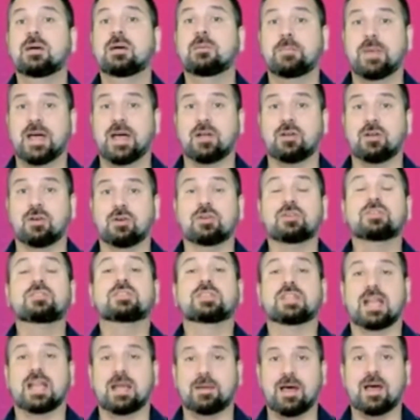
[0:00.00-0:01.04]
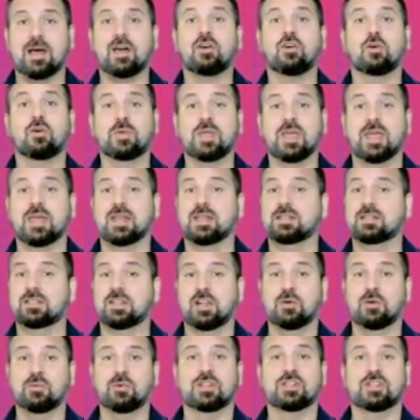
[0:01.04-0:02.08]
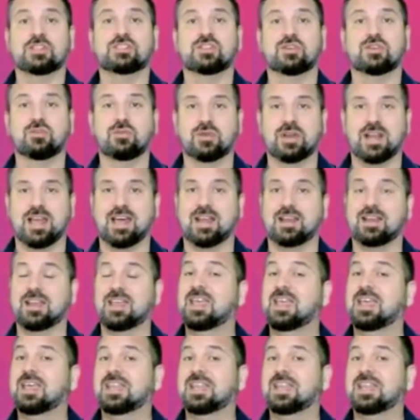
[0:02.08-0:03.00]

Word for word: Paco, trabajo bien, te lo puedo asegurar.